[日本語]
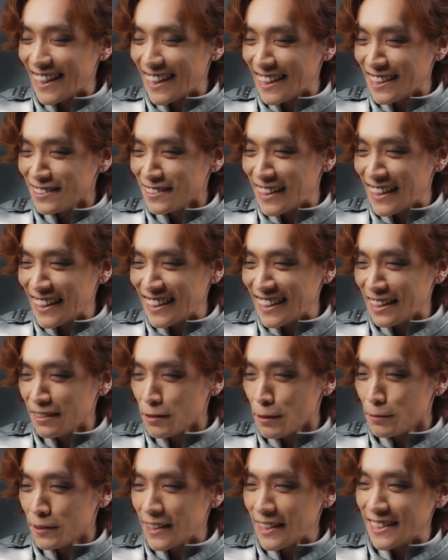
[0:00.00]
から言われて
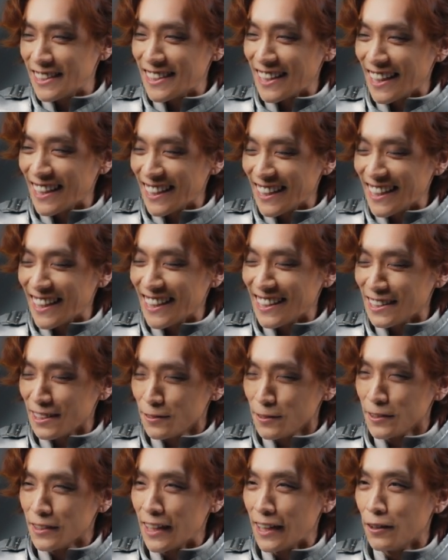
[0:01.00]
今プレッシャーだなと
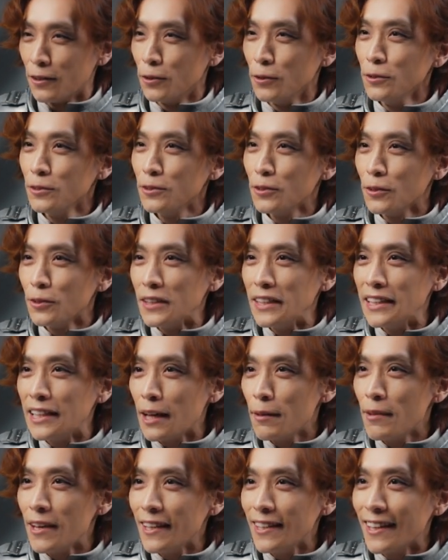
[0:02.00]
思うのは本当の
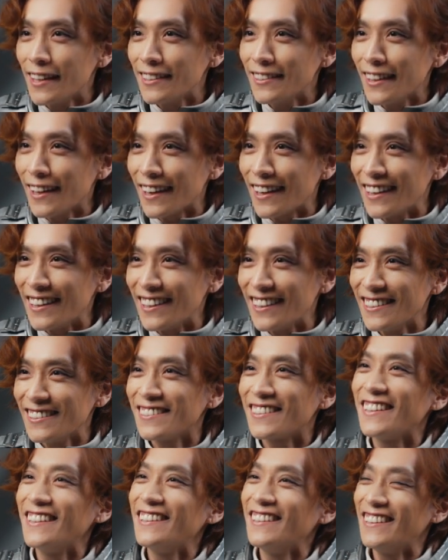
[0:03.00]
イケメン役だから
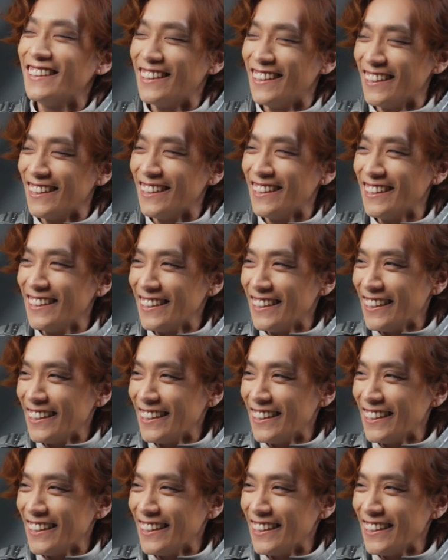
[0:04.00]
とか言って